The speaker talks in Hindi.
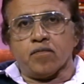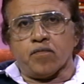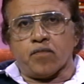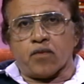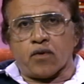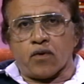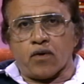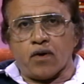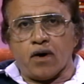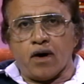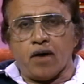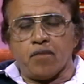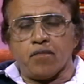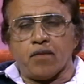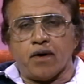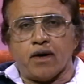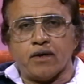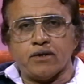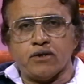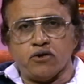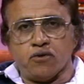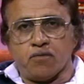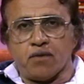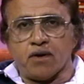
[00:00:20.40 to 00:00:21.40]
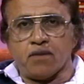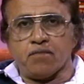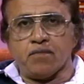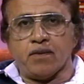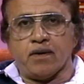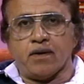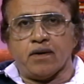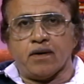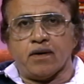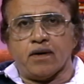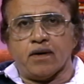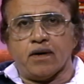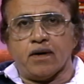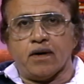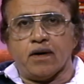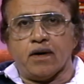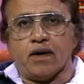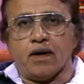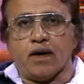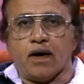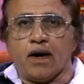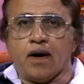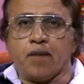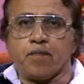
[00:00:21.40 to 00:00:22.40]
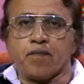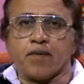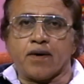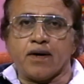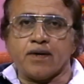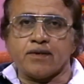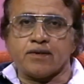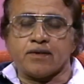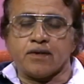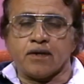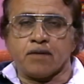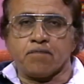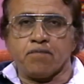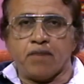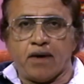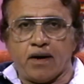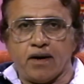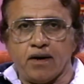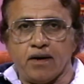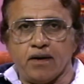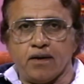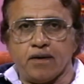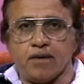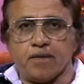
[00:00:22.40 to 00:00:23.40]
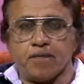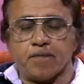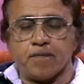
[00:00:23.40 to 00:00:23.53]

प्रोग्राम अंजुमन में आपका इस्तकबाल है